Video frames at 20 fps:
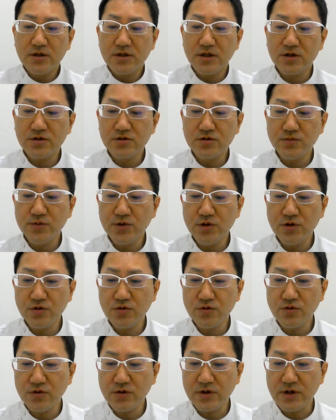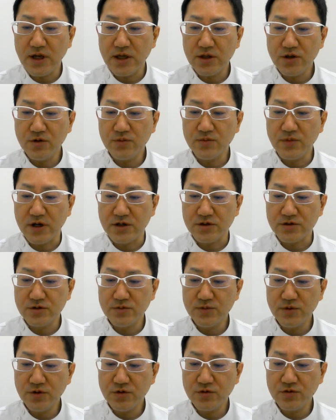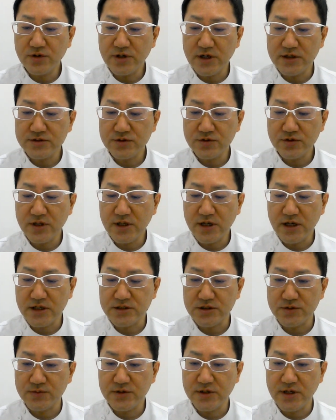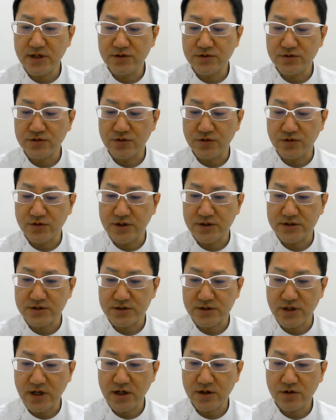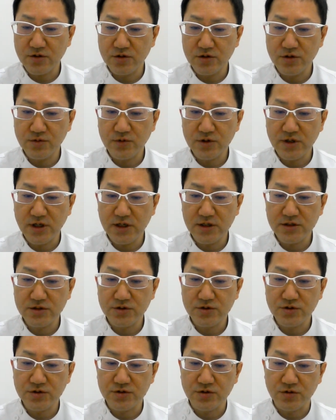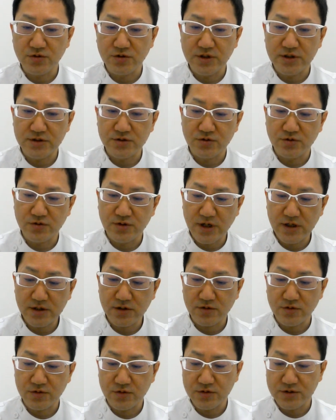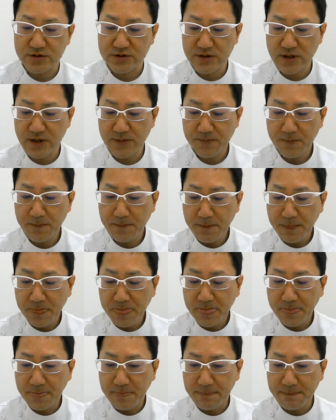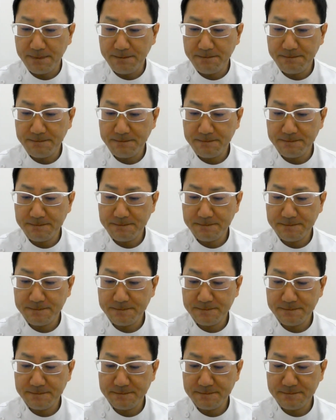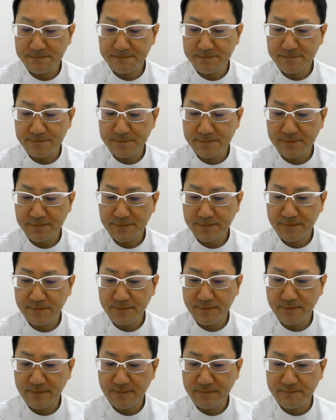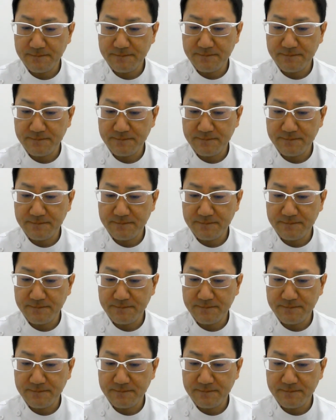で、首を動か、4番、首を動かすと手が痺れるのですが、これも頚椎症でしょうかということですね。うーん、